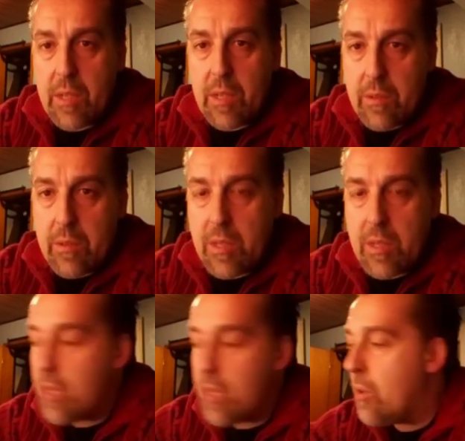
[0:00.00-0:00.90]
Also es sind
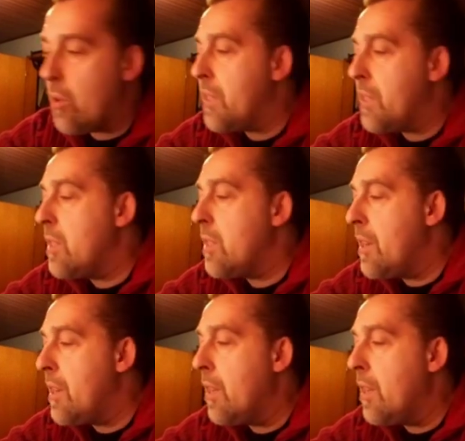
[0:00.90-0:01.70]
nicht nur Leute, die einen